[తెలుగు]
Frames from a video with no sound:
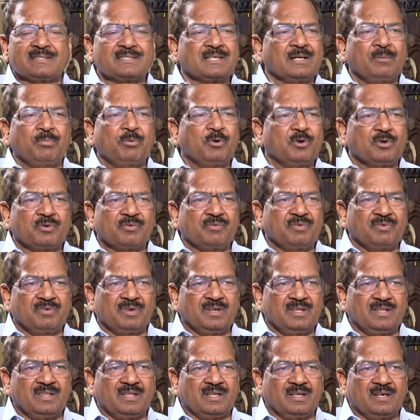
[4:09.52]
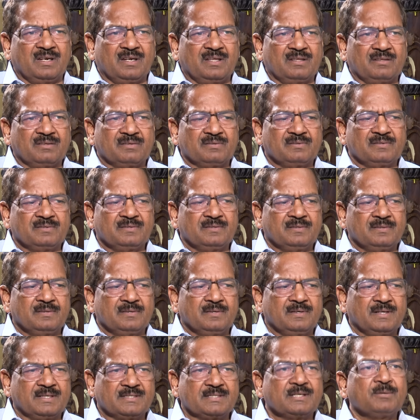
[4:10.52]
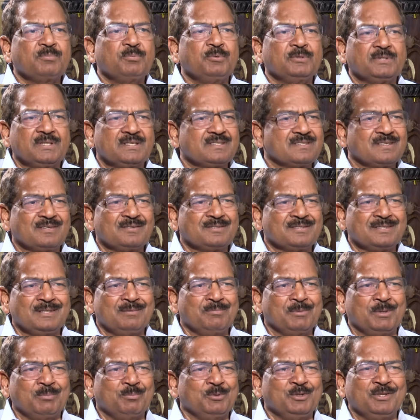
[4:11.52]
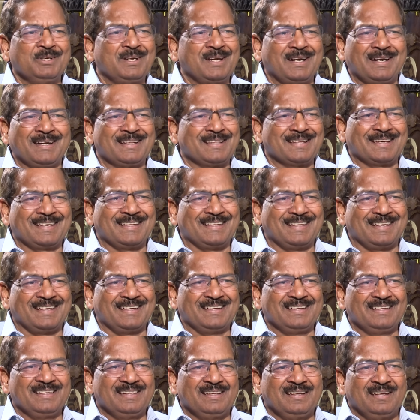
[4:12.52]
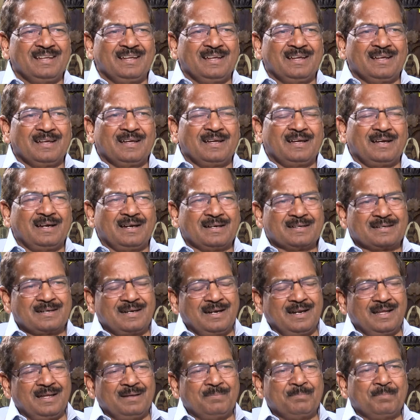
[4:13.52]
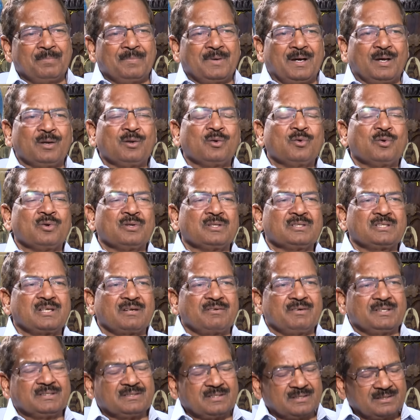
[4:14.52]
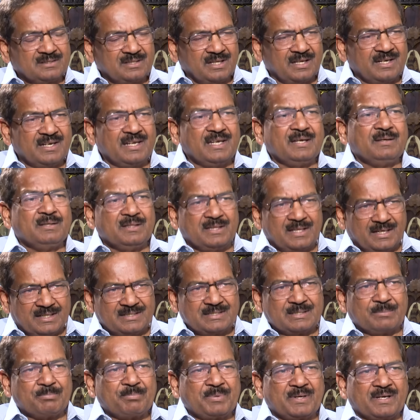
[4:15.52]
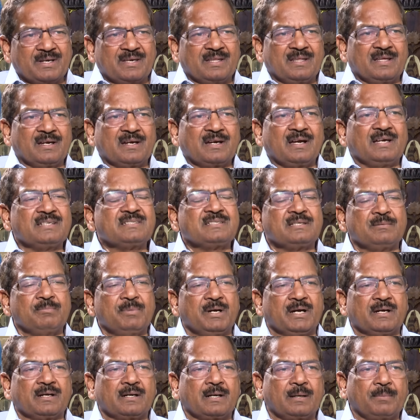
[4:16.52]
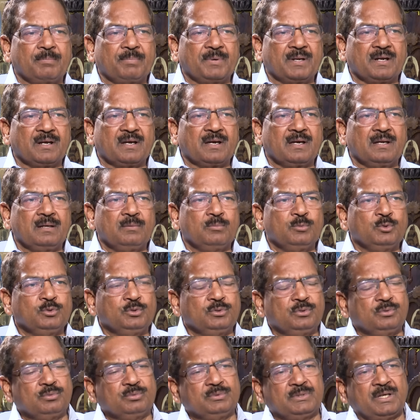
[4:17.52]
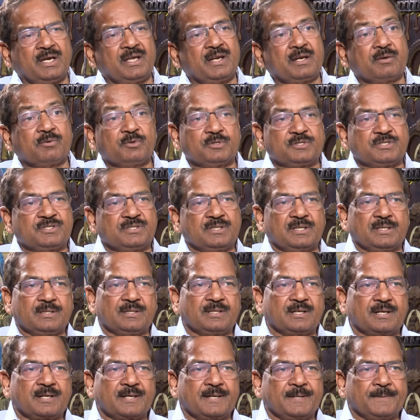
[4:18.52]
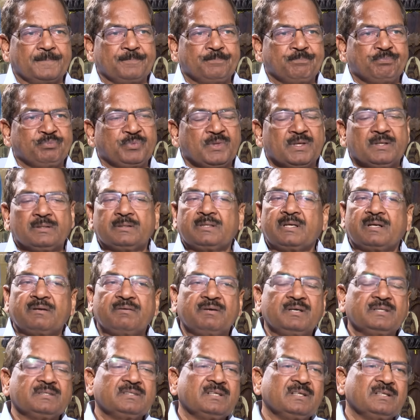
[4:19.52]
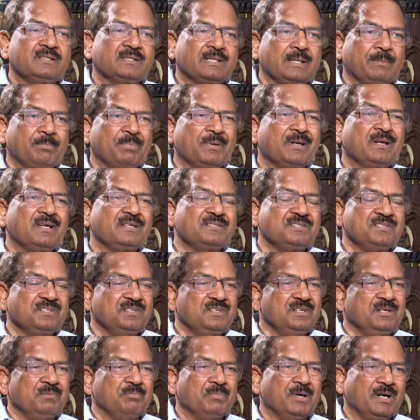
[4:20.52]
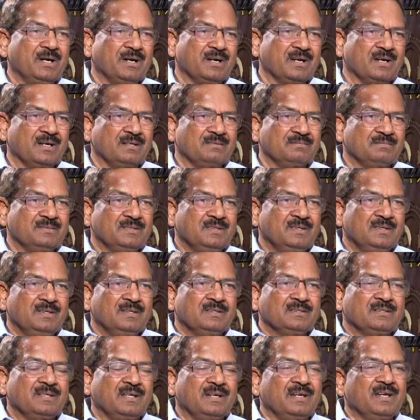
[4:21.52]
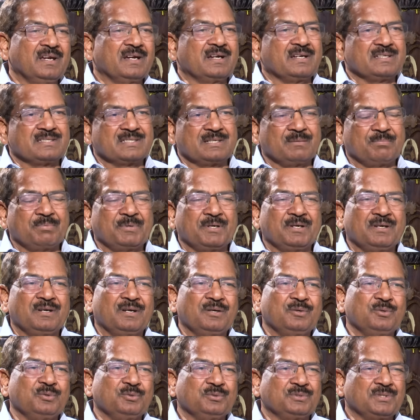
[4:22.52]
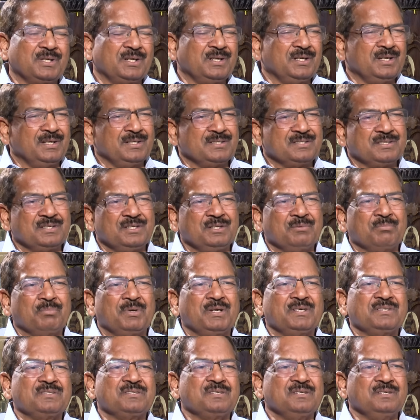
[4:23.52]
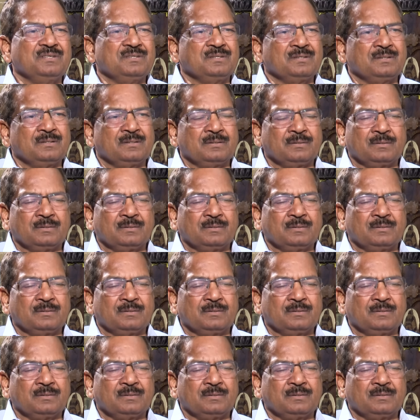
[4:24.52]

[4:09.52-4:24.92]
నచ్చకపోవటం అనేది ఏం లేదు నచ్చకపోతే అసలు సినిమా ముందుకు వెళ్ళదు కదా అట్లా అనుకున్న తర్వాత తనే ఇందాక చెప్పే కదా కాశీ బ్యాక్ డ్రాప్ అనగానే ముందు ధైర్యం వచ్చింది అందరికీ తర్వాత తపన చిన్ని బాగా తనే కష్టపడ్డాడు తనే సీన్ బై సీన్